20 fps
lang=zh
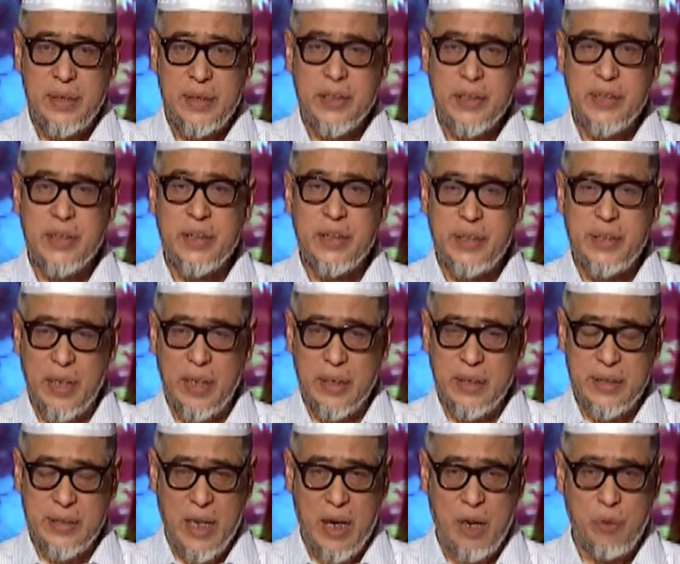思想
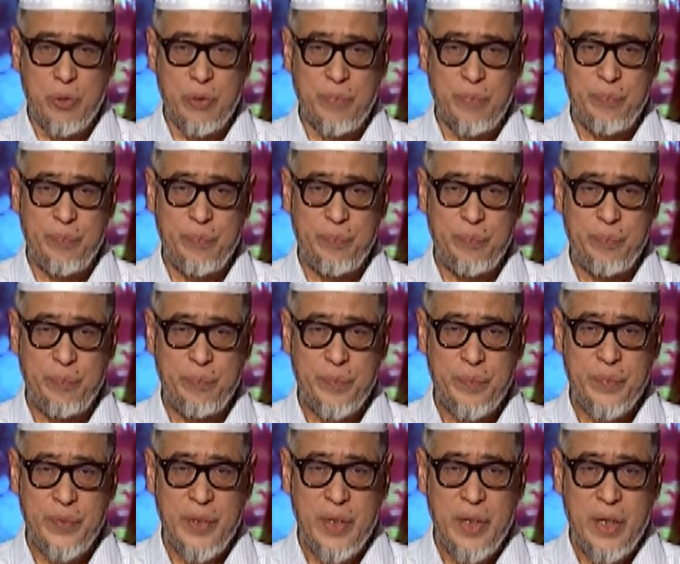的产物。
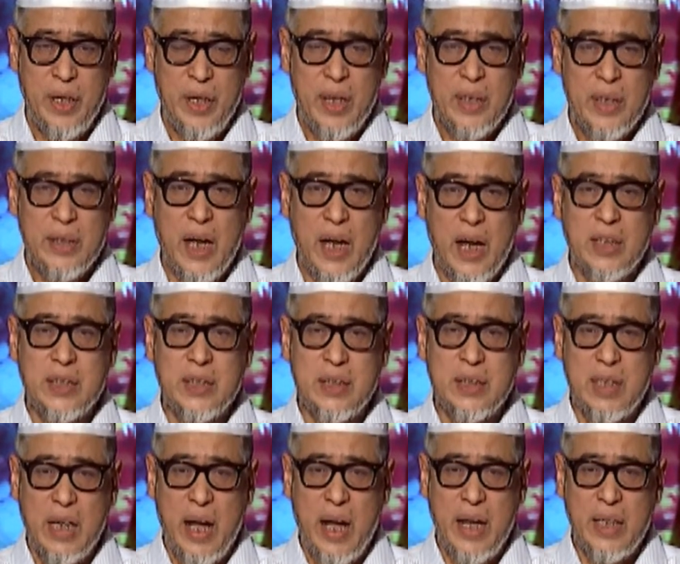它
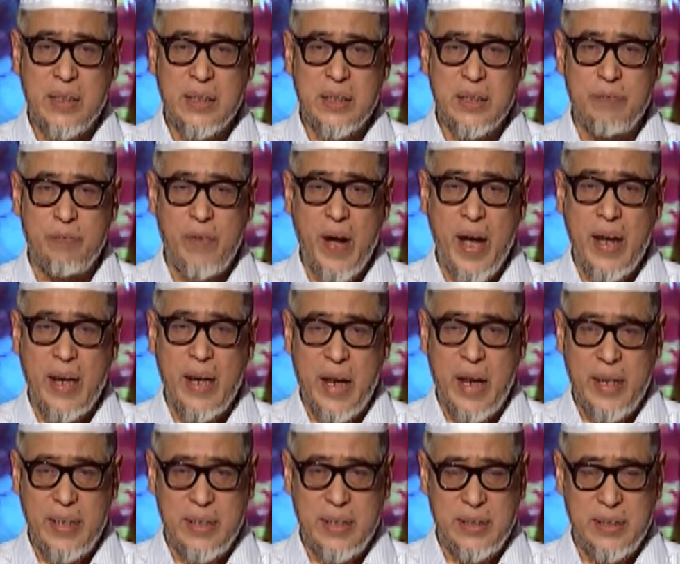是来自外
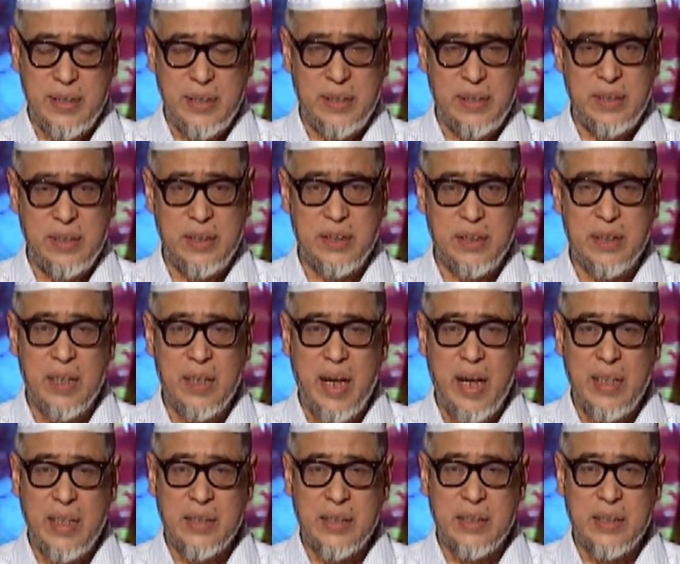来的信息，是
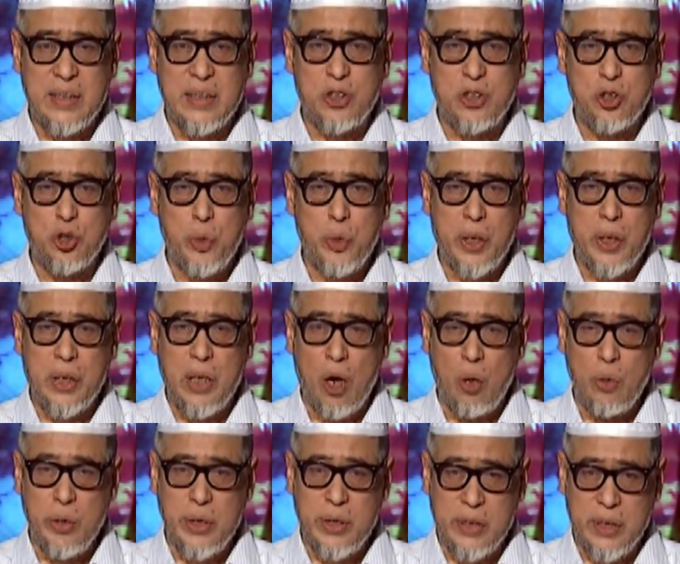来自最
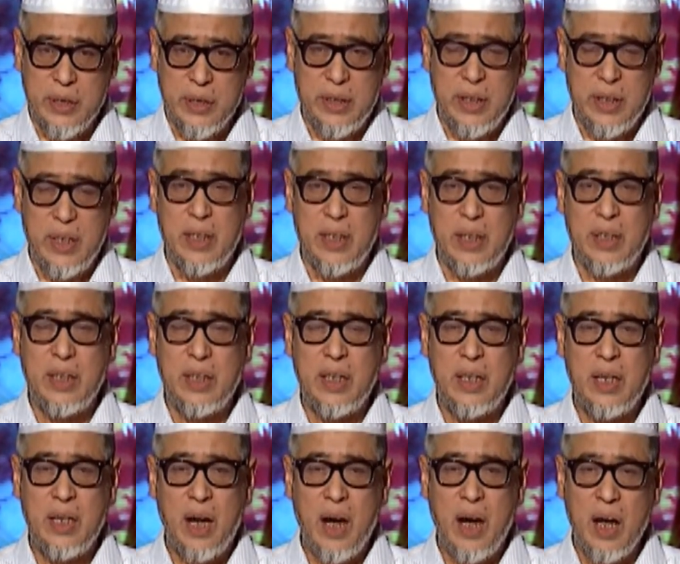高一层天，
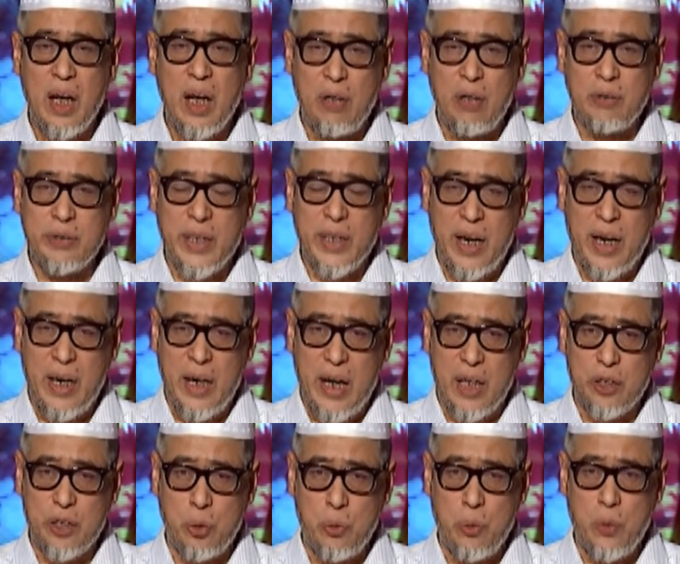阿拉和塔尔
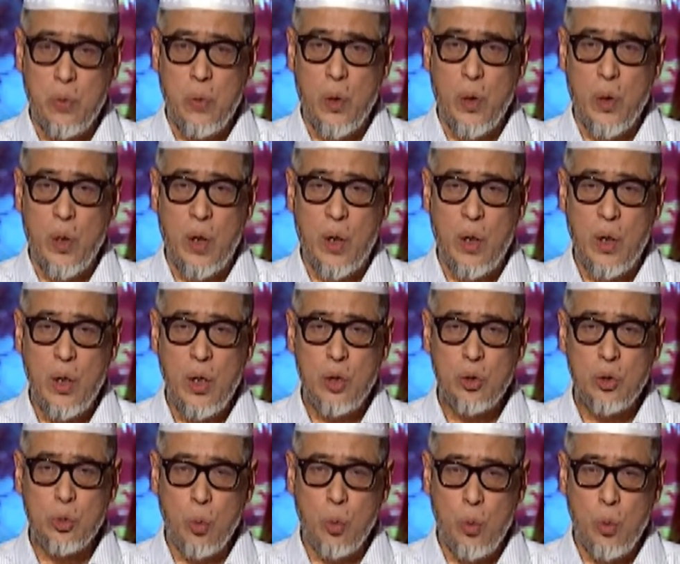俩通过
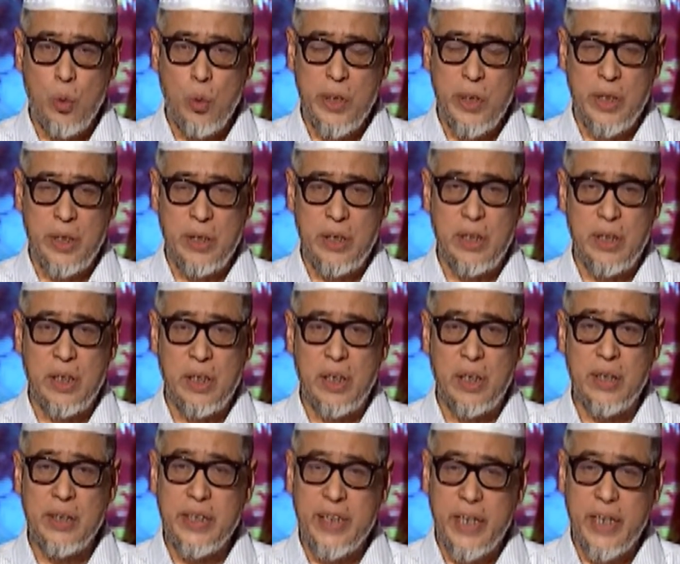独立
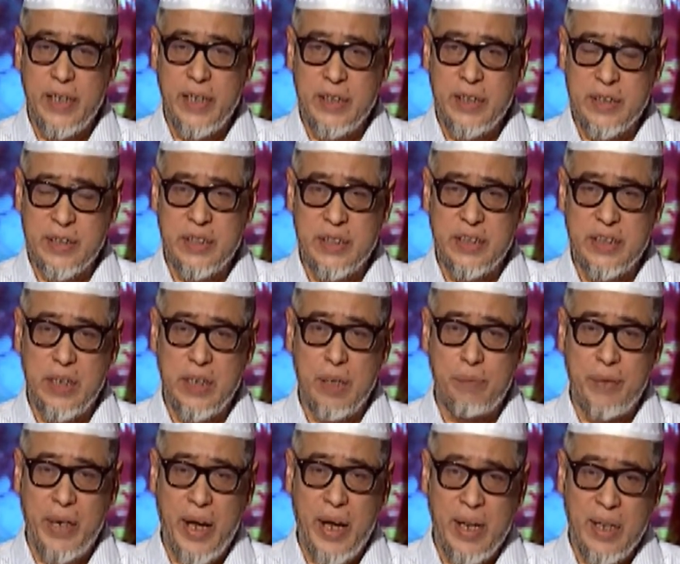的天使杰
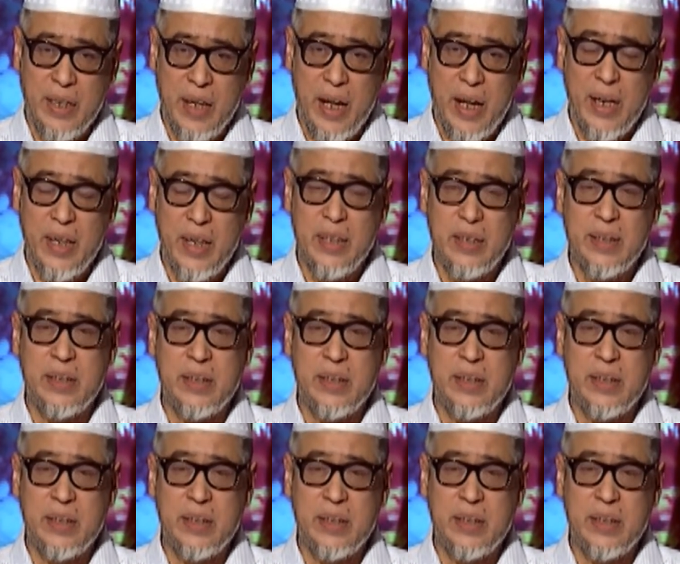布莱以来，